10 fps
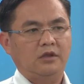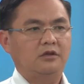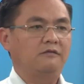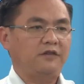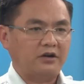
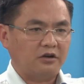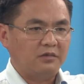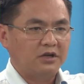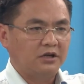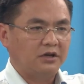chứ không phải nói
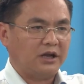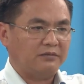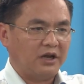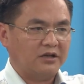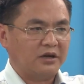Bình Dương
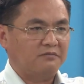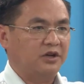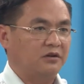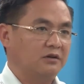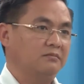làm nhà hàng trăm
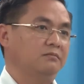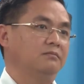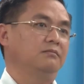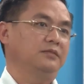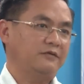triệu cái
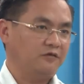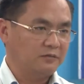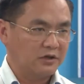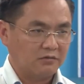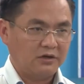thành phố Hồ
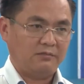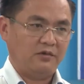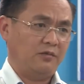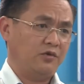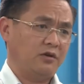Chí Minh cũng làm
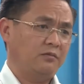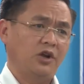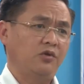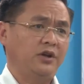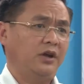nhà một triệu
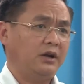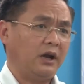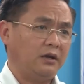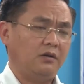điều kiện khác